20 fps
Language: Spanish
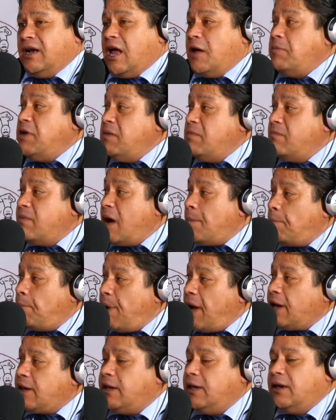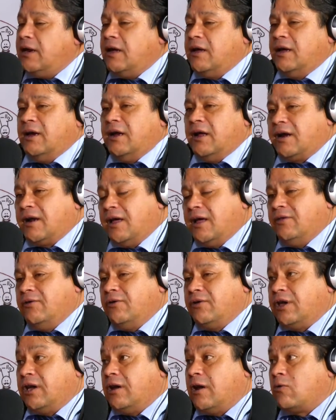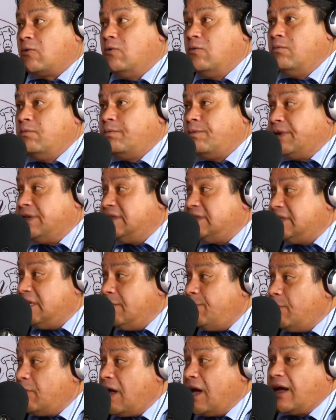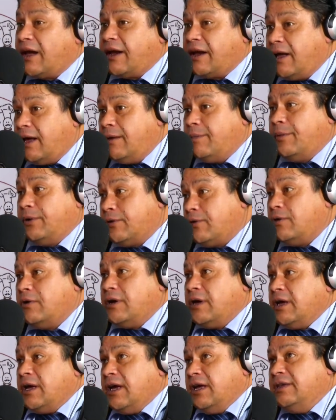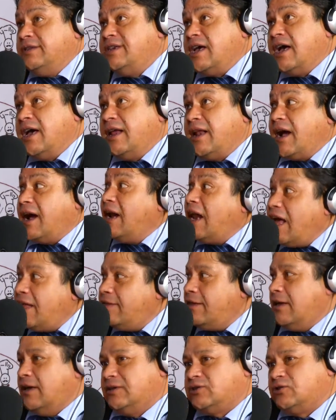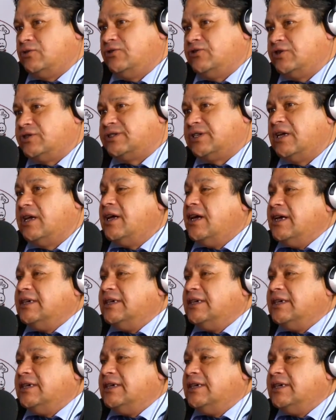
la misma página de la radio, que en algún principio la creé, pero ya era gratis eso, entonces